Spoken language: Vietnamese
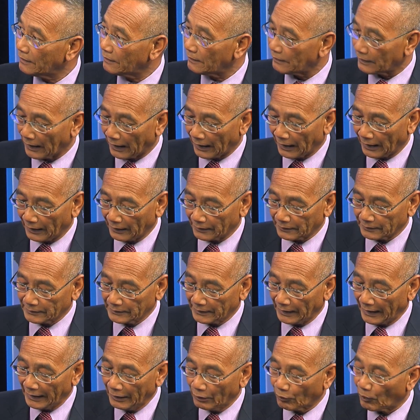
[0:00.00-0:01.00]
uh,
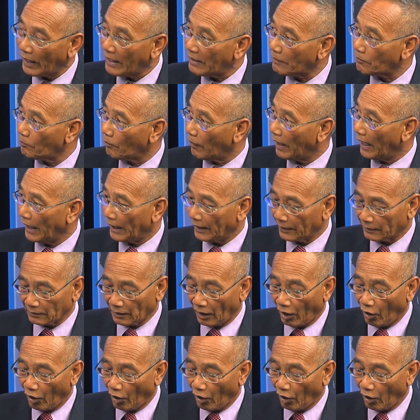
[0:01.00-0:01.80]
Iraq mà